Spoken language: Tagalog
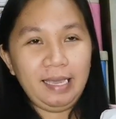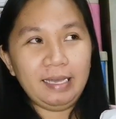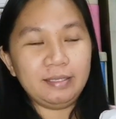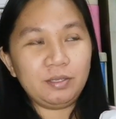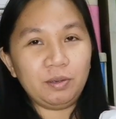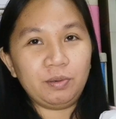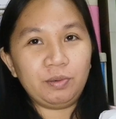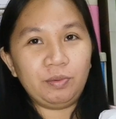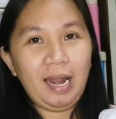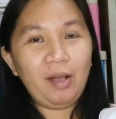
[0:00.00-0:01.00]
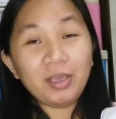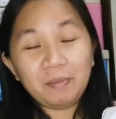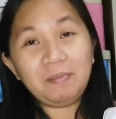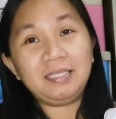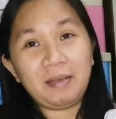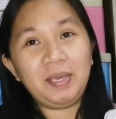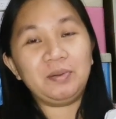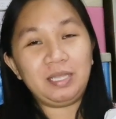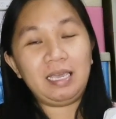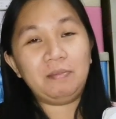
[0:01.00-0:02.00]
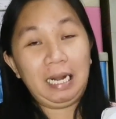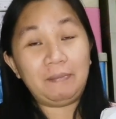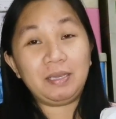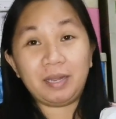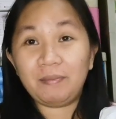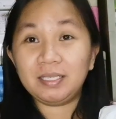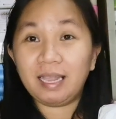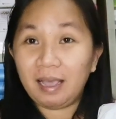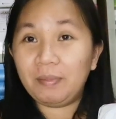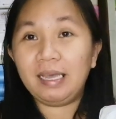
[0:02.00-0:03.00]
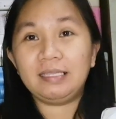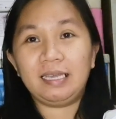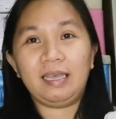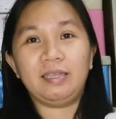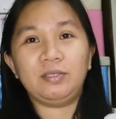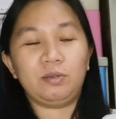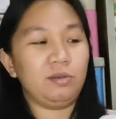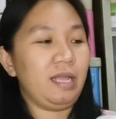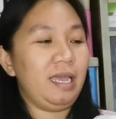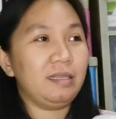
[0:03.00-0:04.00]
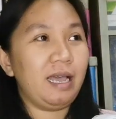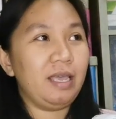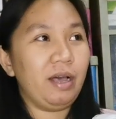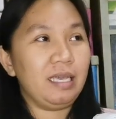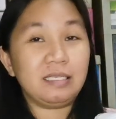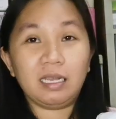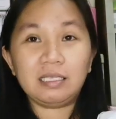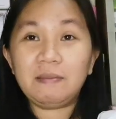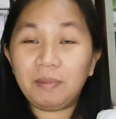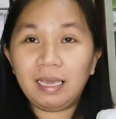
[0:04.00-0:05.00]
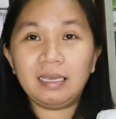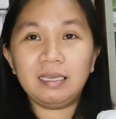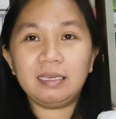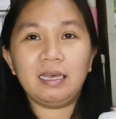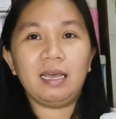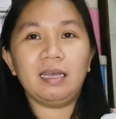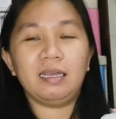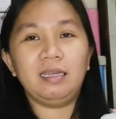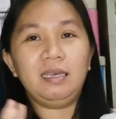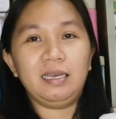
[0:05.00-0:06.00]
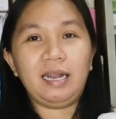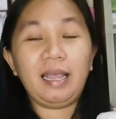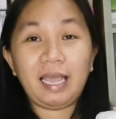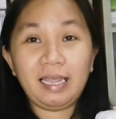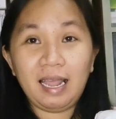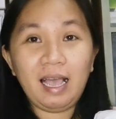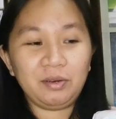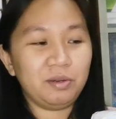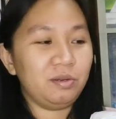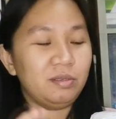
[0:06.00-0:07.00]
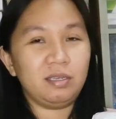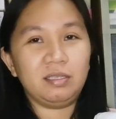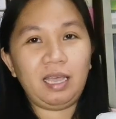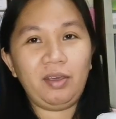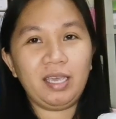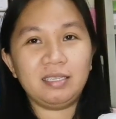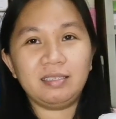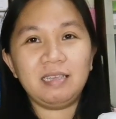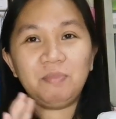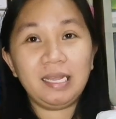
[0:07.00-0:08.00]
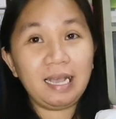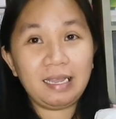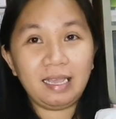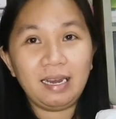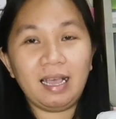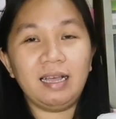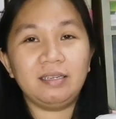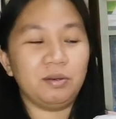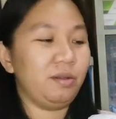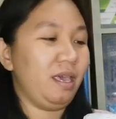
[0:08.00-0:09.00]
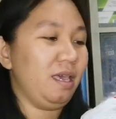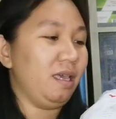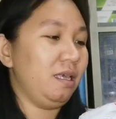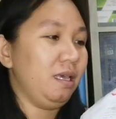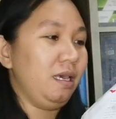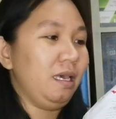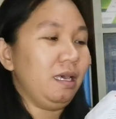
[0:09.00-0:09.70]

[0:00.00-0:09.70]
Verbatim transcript: Ayan, so wala akong ibang masabi kundi maraming maraming salamat. Ayan, so dahil tayo ay isang simpleng uh, nanay lang, no? Tayo ay isang simpleng nanay lang, no? Eh,